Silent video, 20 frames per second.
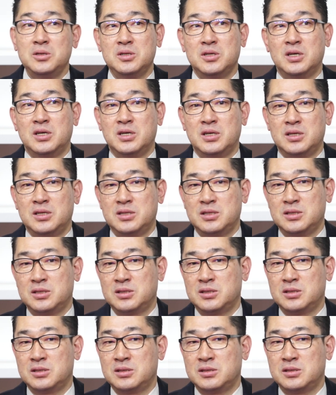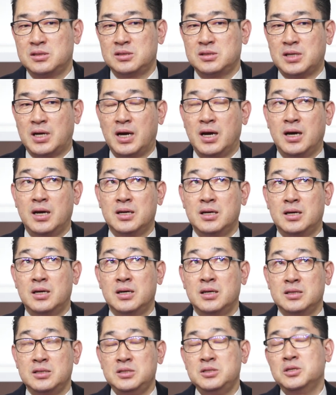예. 자, 아,
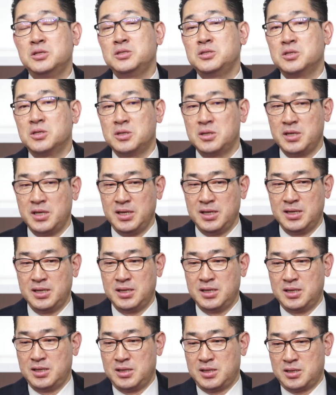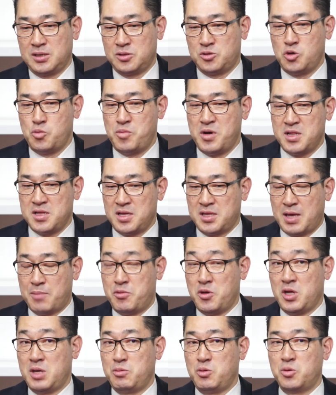2년 전에 그 출판사
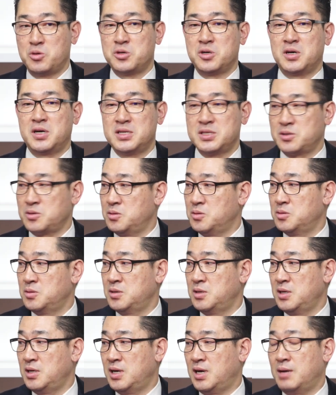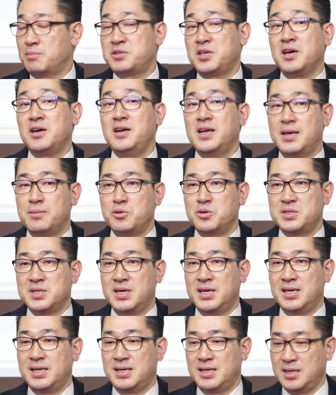대표님이 오셔가지고 음. 한번 책을
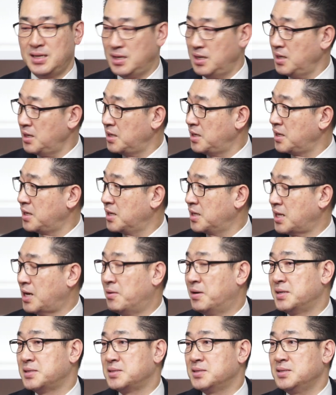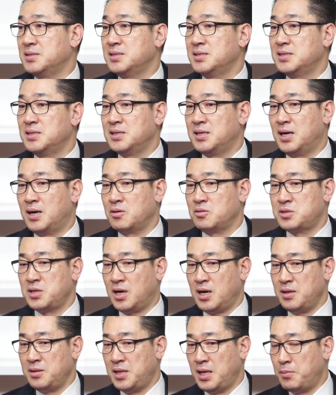내보자 아. 얘기가 나와서 하고
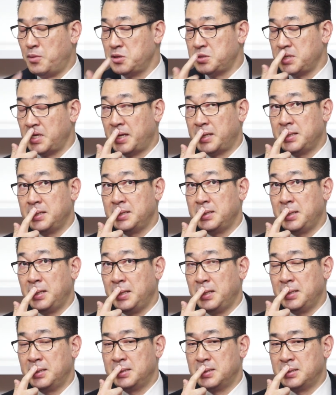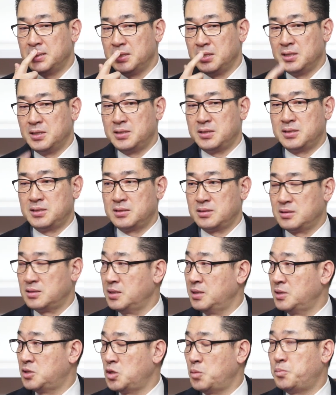제가 네 번째 냈는데 네 번째입니까?
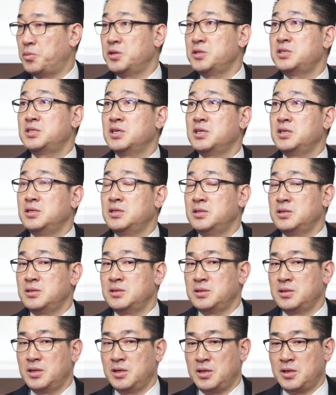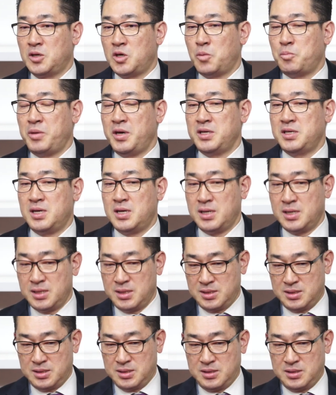네, 첫 번째는 음. 협회장
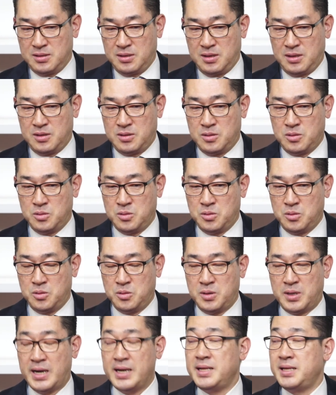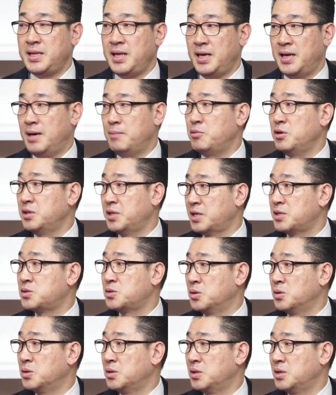그 할 때한번
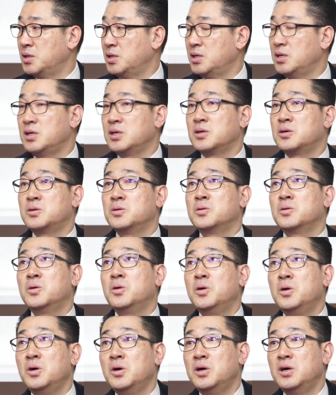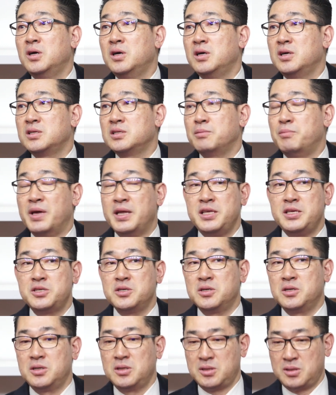냈죠. 예, 예. 그러고
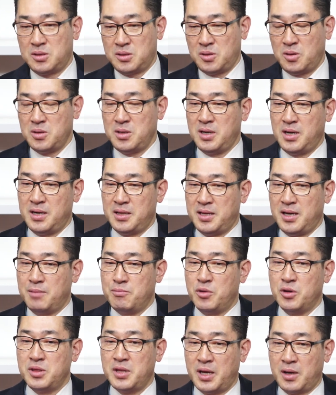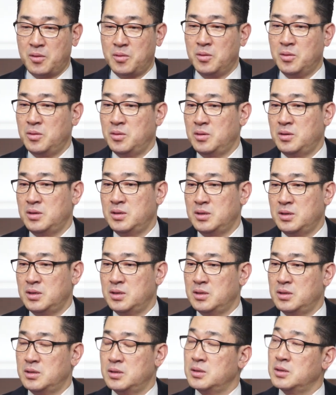매니저 터닝 할 때한번 냈고
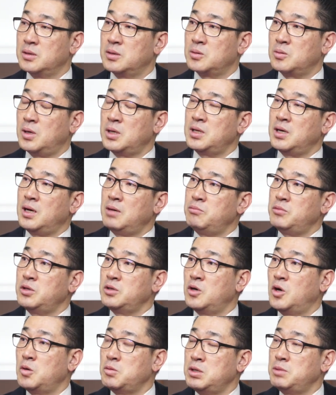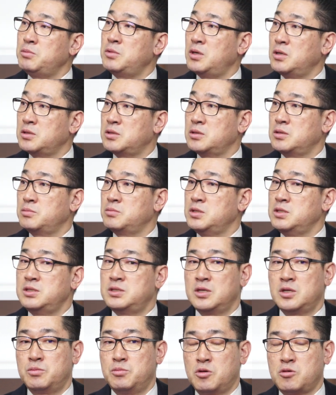또 하다가 한번 영업이 힘들어서 좀
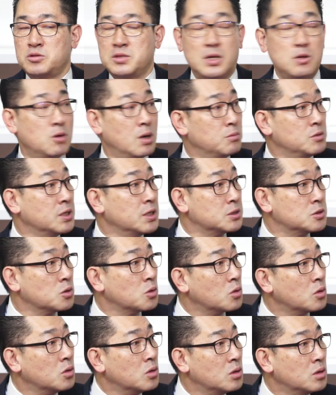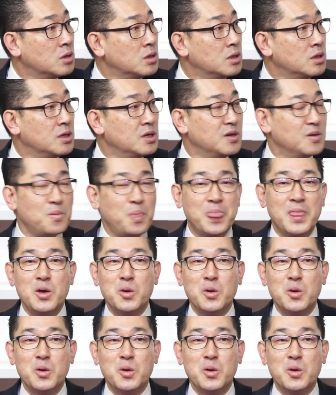인수제를 먹고 살려고 하면 됐었고.